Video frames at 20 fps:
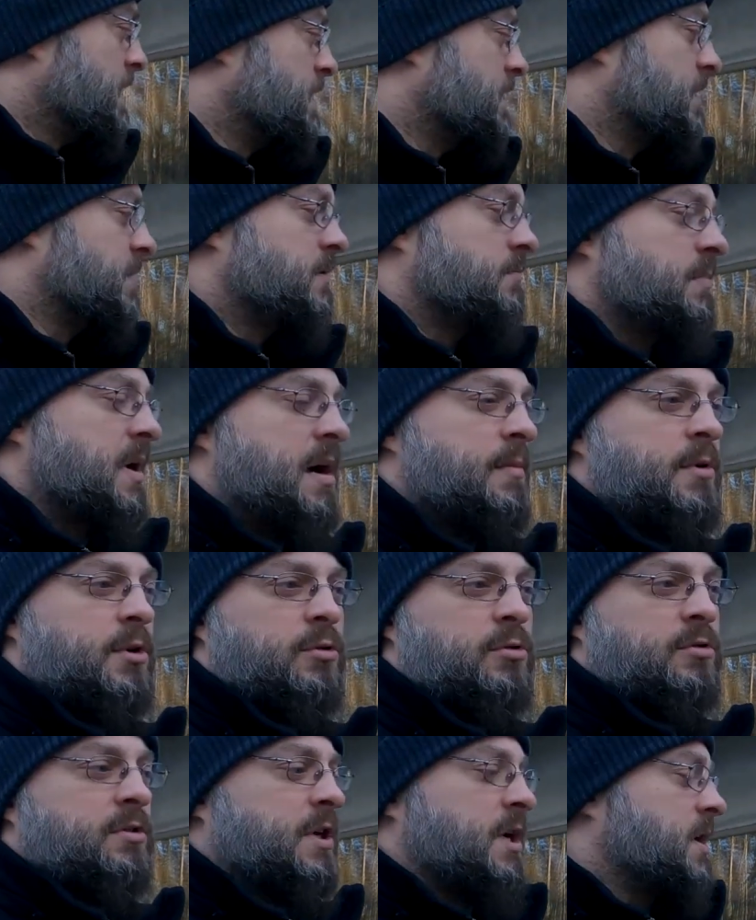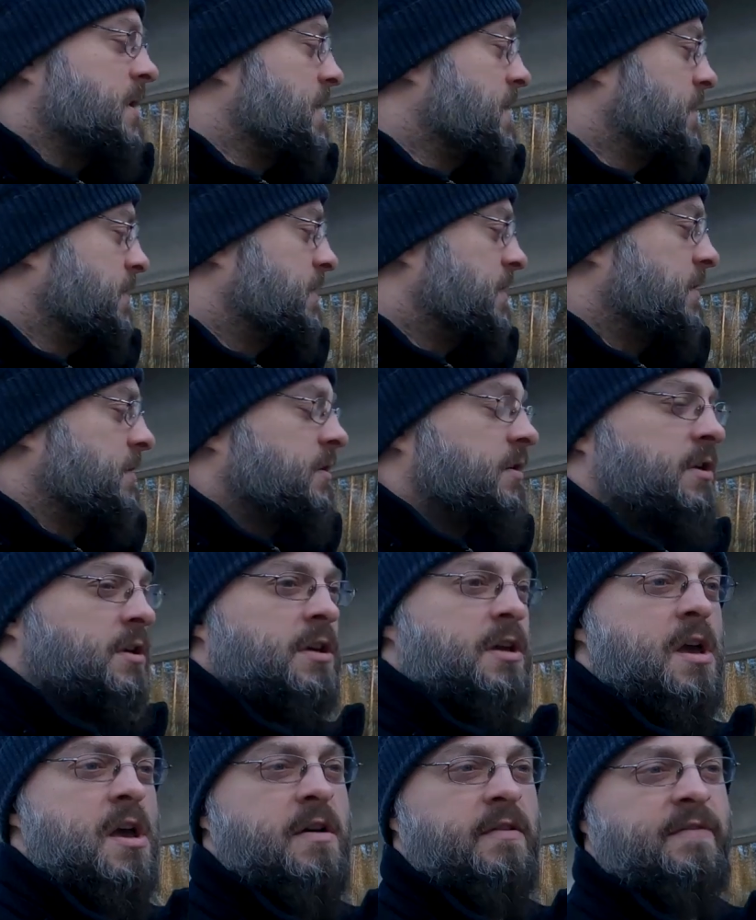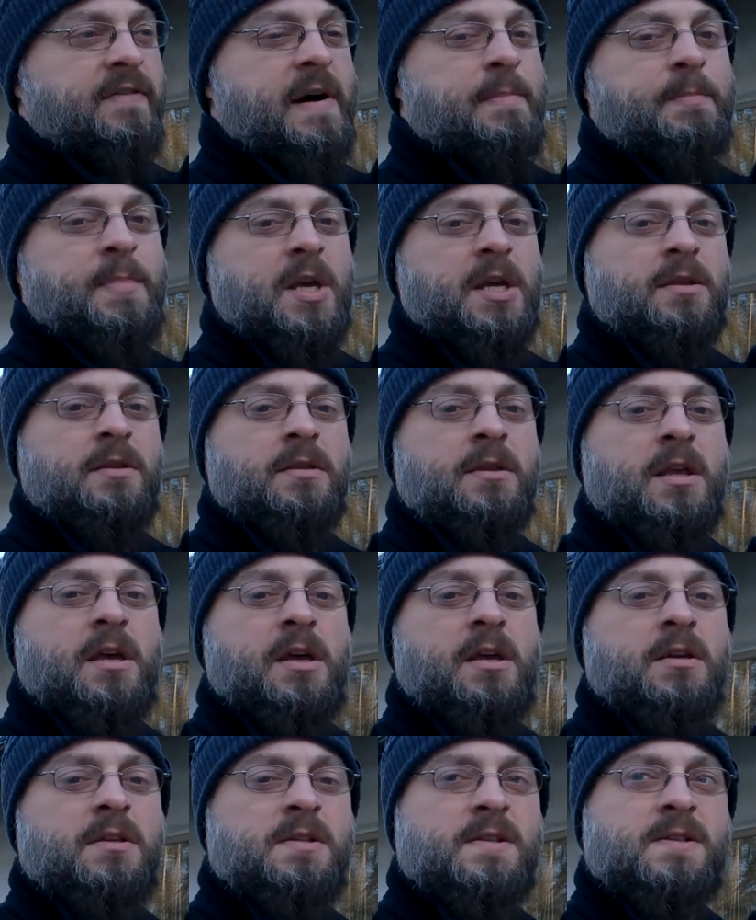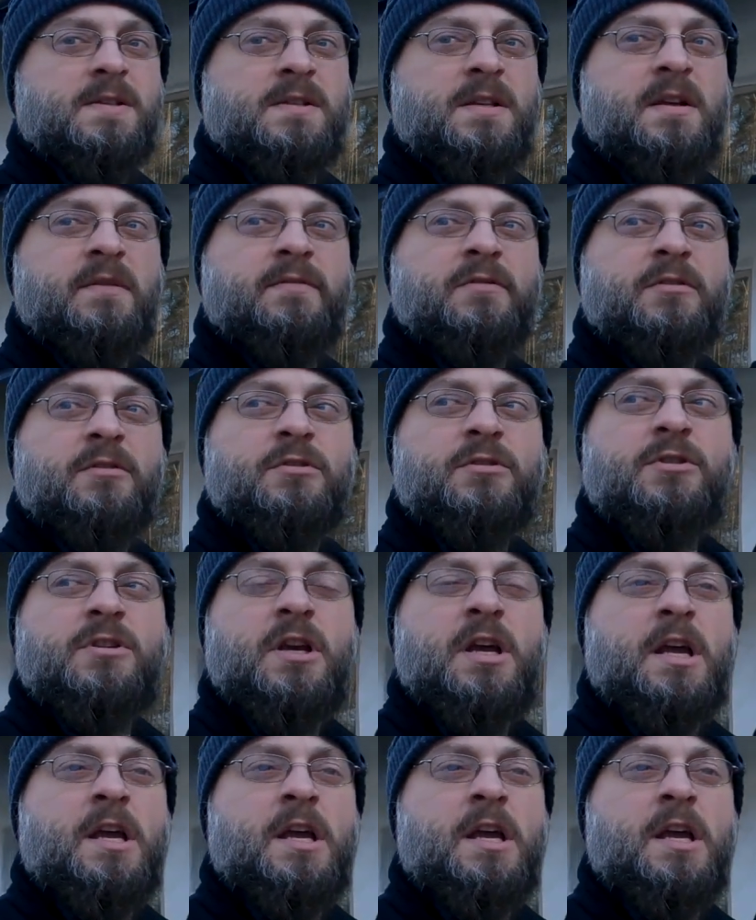E, mamy tutaj tynki wapienne z zewnątrz.